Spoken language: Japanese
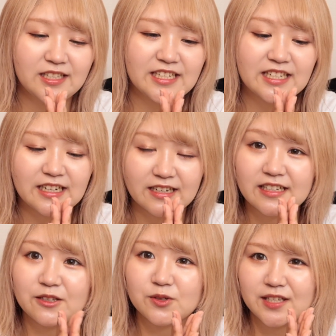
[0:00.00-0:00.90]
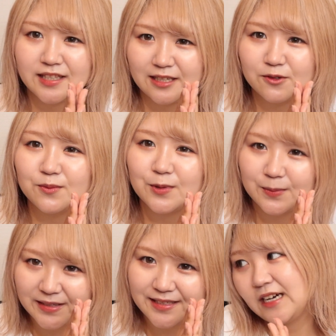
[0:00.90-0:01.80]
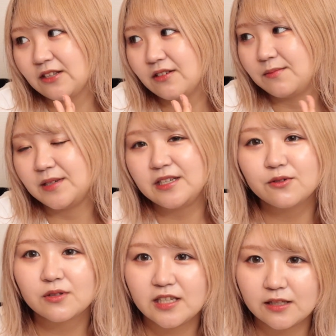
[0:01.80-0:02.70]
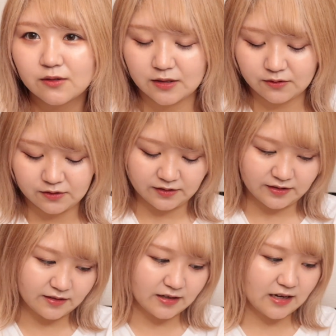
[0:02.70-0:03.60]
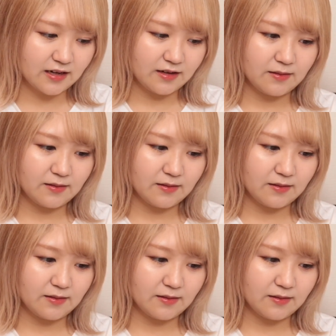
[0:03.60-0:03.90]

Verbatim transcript: 次回から気をつけたいと思います。あとは BOT とかのグッズが、